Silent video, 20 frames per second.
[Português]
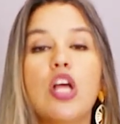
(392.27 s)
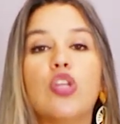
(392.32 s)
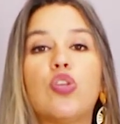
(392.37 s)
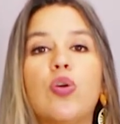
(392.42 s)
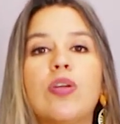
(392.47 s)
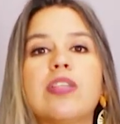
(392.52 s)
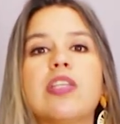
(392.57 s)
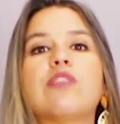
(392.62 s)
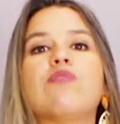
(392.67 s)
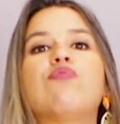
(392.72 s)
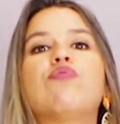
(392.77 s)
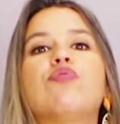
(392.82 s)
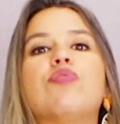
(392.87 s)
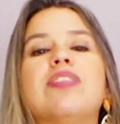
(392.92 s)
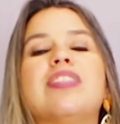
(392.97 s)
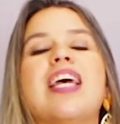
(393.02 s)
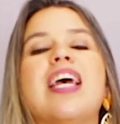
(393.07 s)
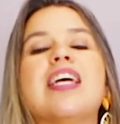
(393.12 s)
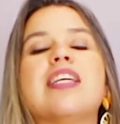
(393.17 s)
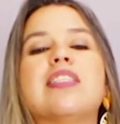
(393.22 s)
todas as
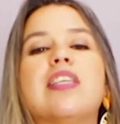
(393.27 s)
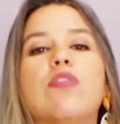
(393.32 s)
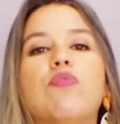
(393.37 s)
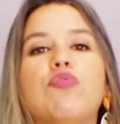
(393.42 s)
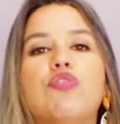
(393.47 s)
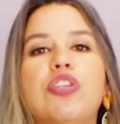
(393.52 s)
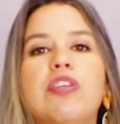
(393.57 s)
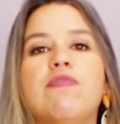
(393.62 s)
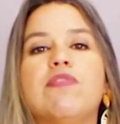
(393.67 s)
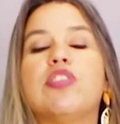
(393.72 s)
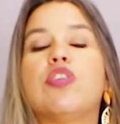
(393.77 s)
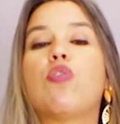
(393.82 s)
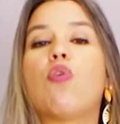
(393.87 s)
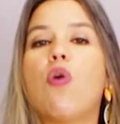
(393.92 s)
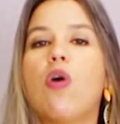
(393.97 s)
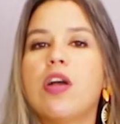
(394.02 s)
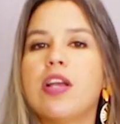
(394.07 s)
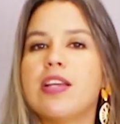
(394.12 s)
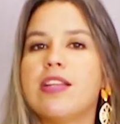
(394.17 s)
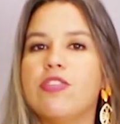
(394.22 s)
funções executivas e
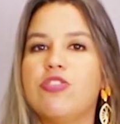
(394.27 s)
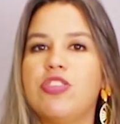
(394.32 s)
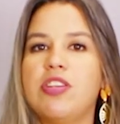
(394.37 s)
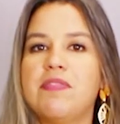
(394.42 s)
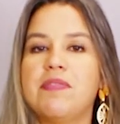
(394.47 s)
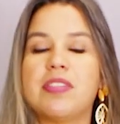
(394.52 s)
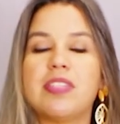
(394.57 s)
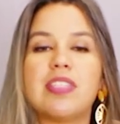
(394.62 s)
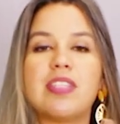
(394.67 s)
cognitivas